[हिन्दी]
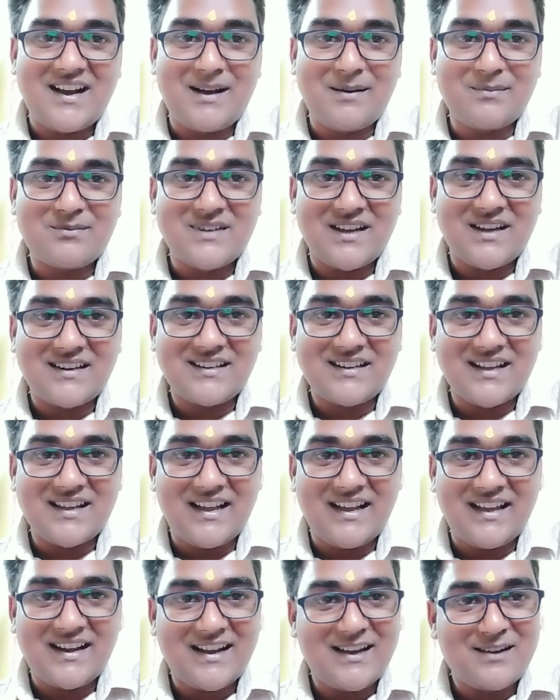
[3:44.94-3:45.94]
आप
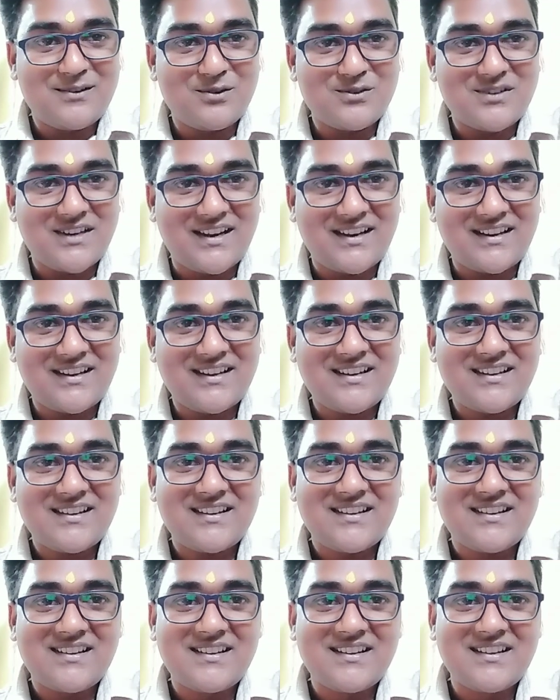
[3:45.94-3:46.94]
जानकर हैरान हो जाएंगे
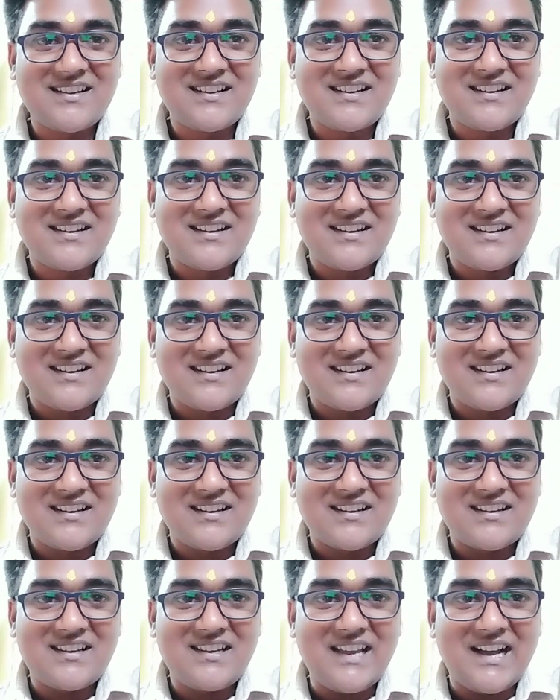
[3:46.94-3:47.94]

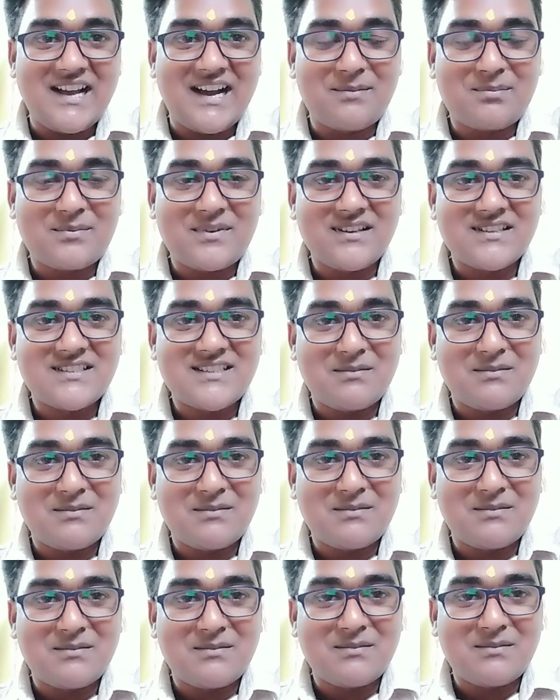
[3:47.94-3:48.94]
कि आपके
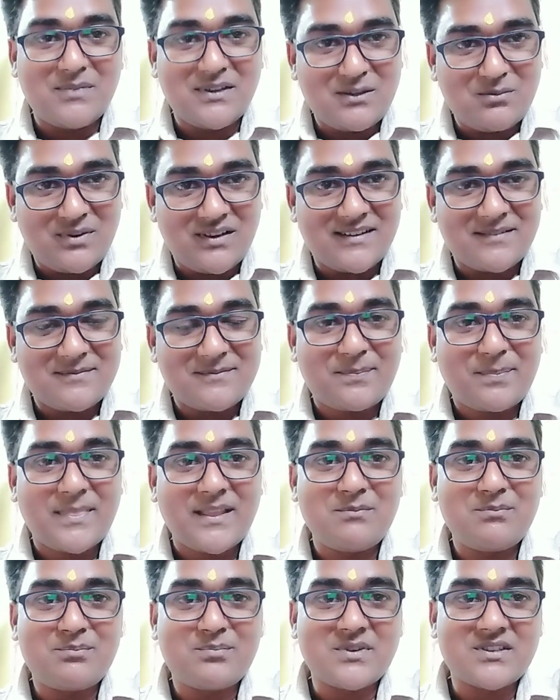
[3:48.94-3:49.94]
संबंध
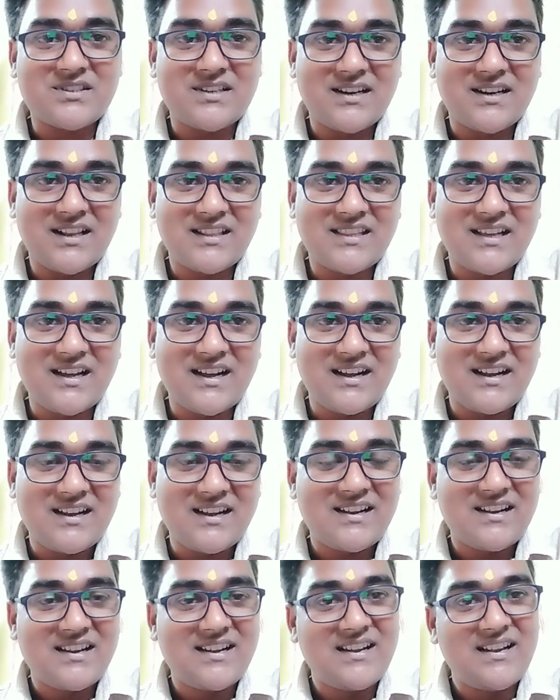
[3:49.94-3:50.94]
प्रसन्नता
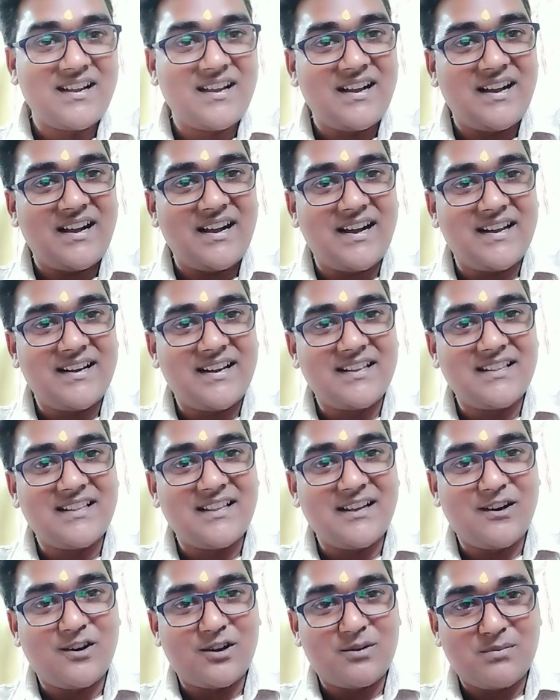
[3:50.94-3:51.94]

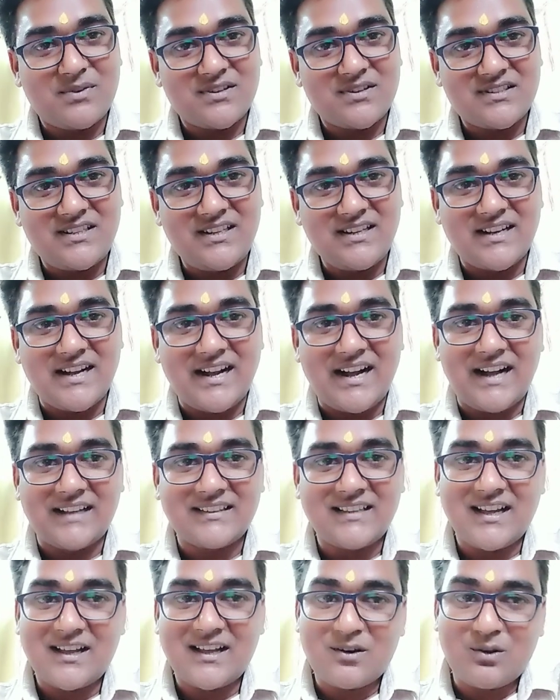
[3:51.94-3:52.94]
आनंद और मस्ती का
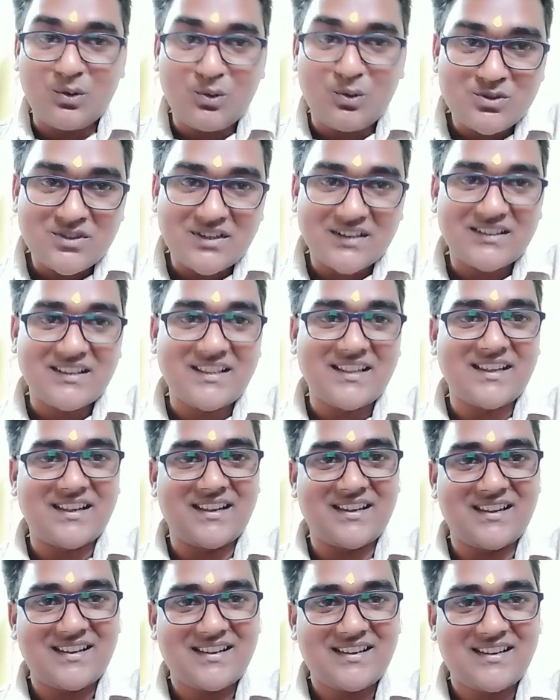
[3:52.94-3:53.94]
आधार हो सकते
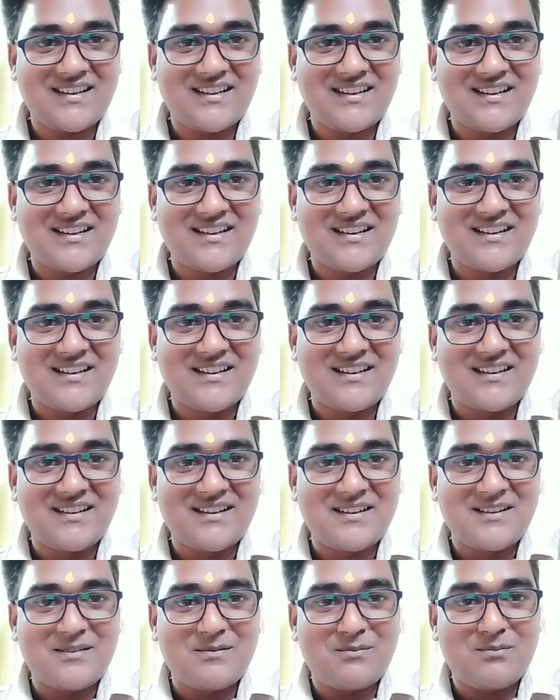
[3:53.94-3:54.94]
हैं
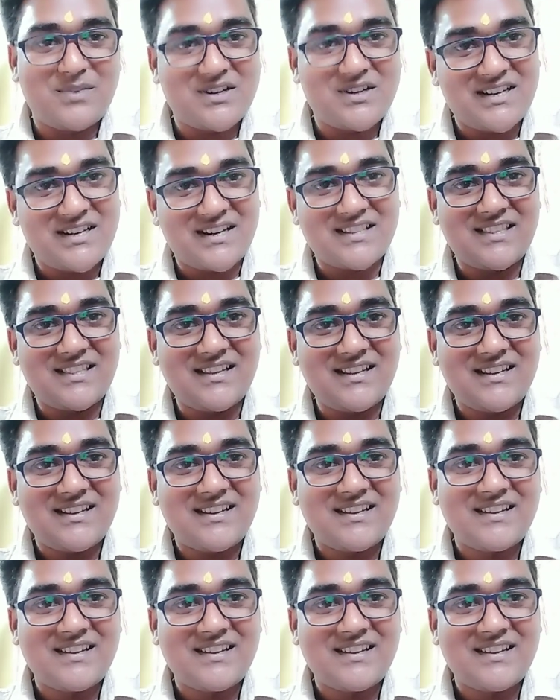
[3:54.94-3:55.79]
बशर्ते